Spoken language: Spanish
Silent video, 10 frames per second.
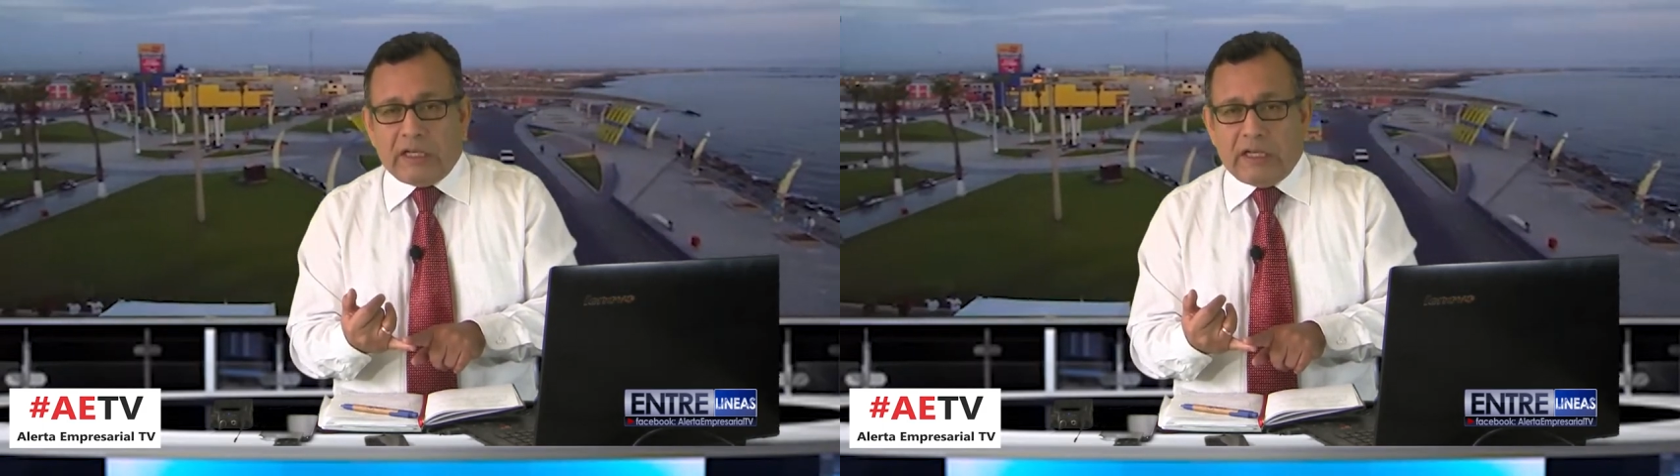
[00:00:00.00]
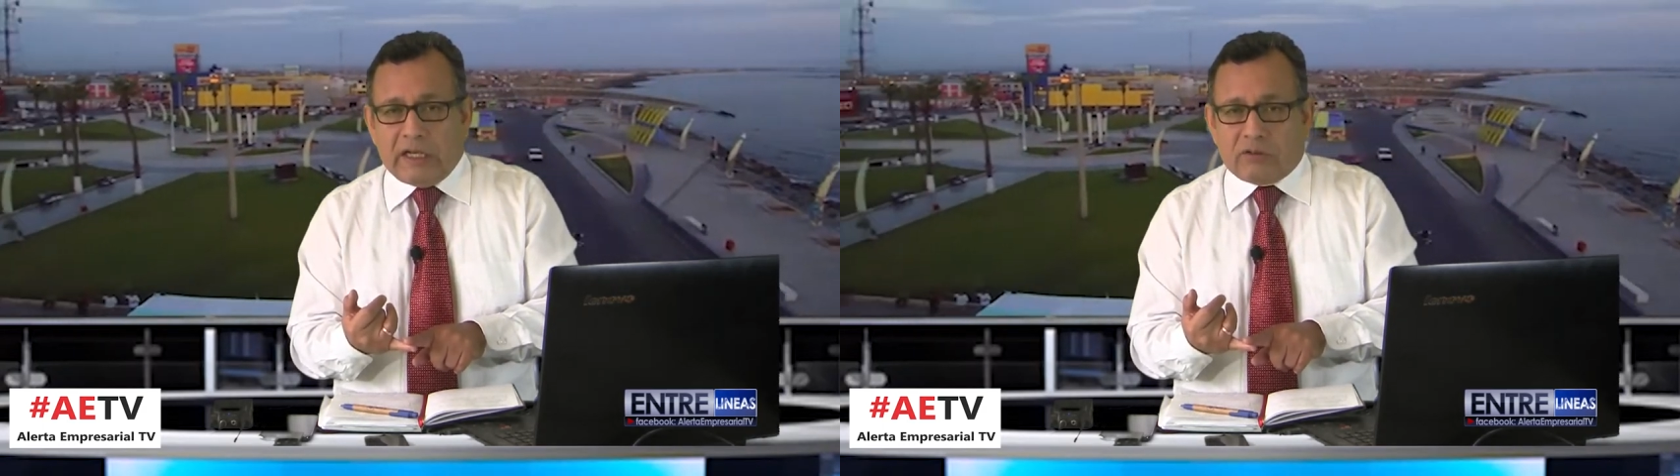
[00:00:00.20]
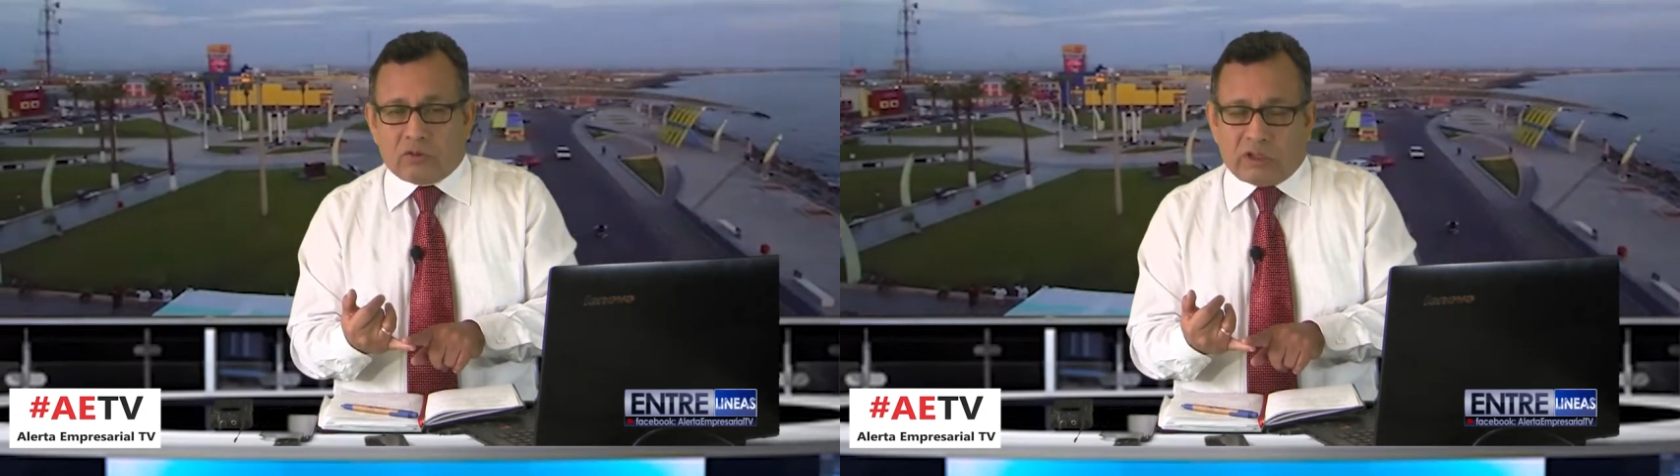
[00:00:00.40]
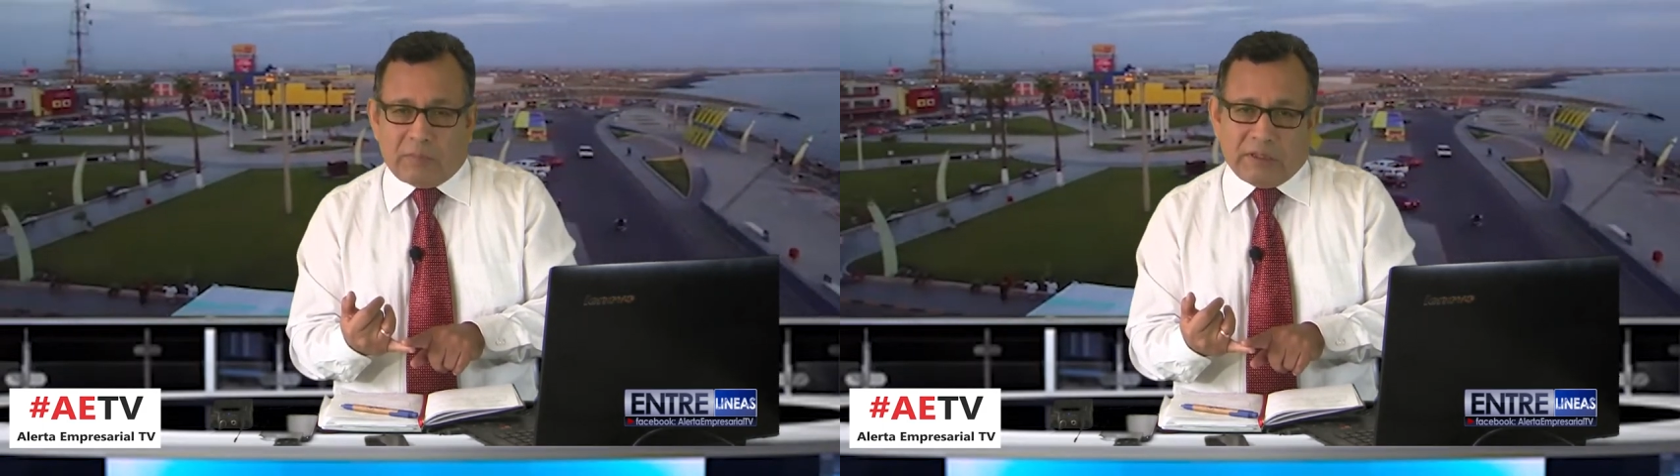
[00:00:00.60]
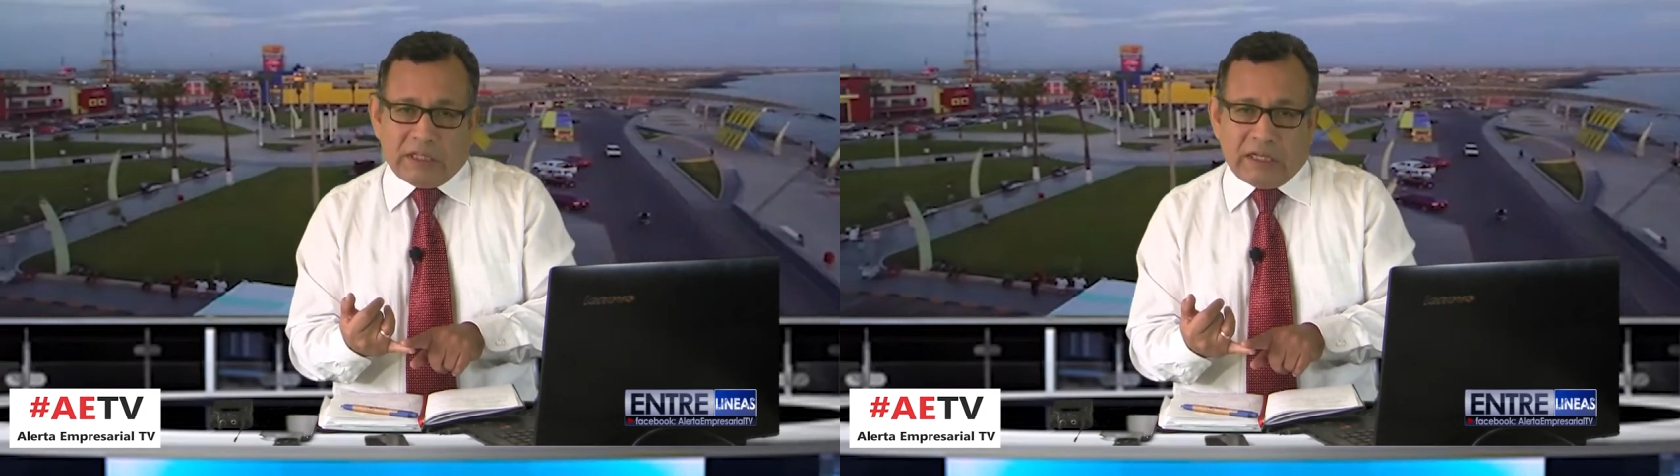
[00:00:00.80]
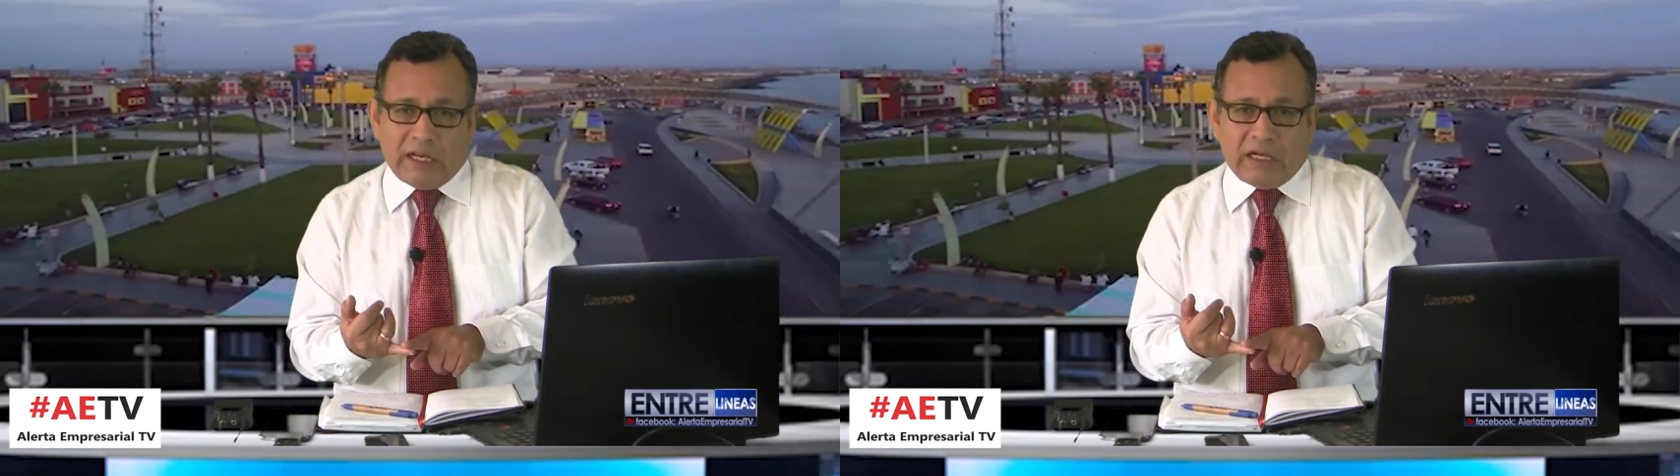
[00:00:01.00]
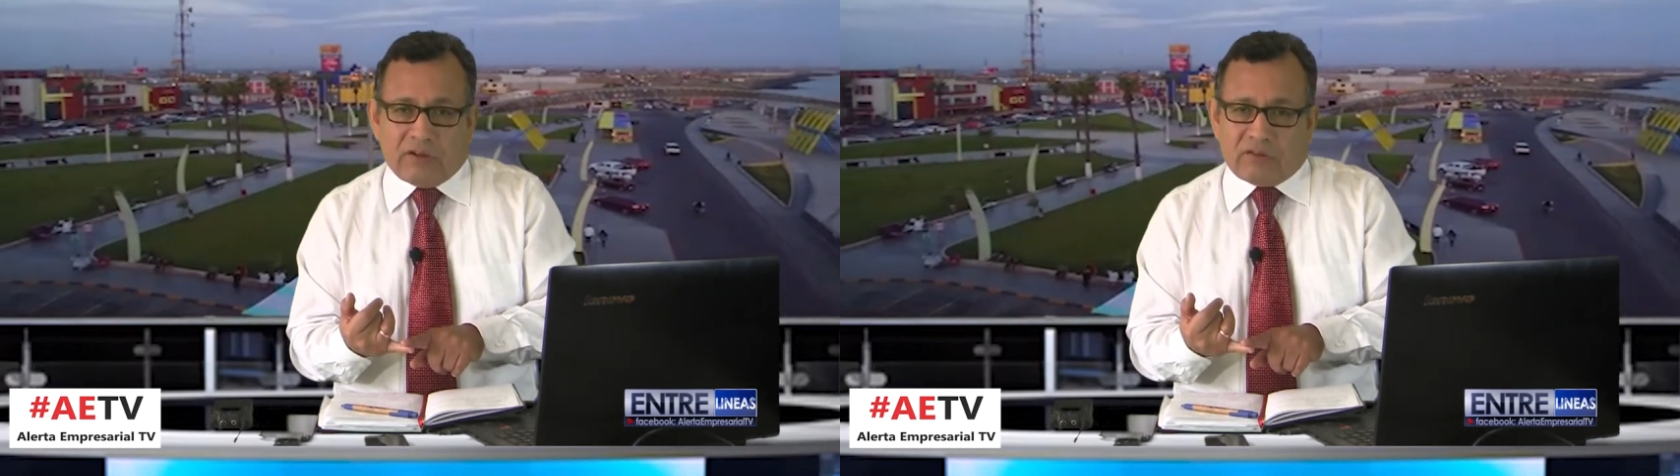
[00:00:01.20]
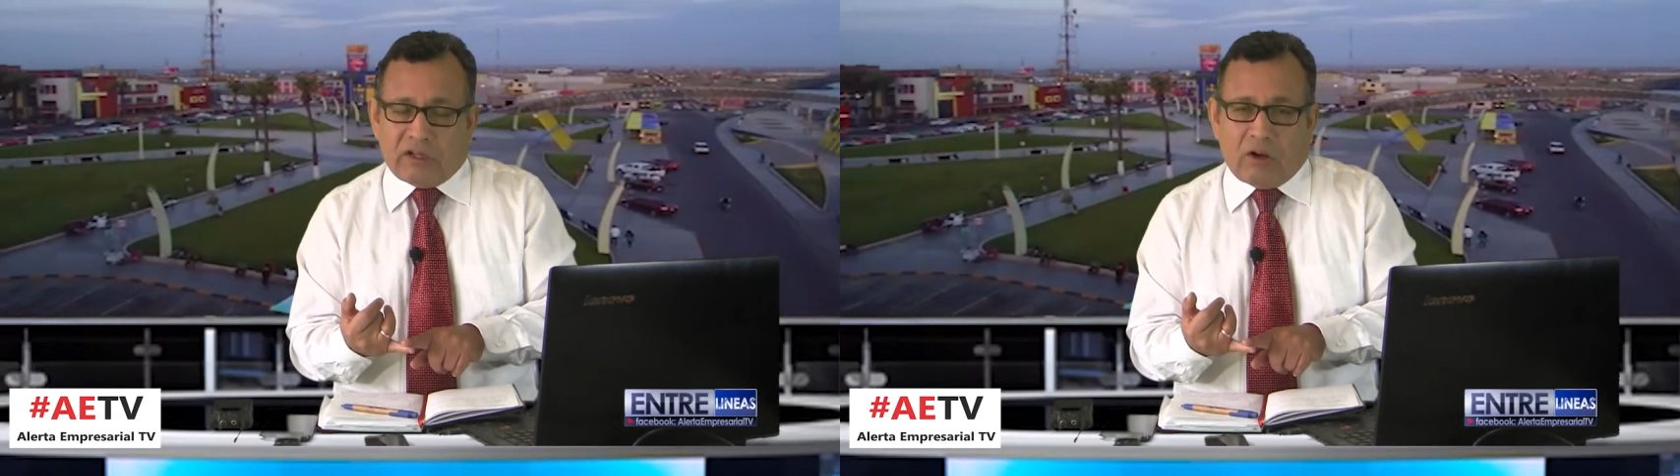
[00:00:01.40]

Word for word: eran totalmente legales,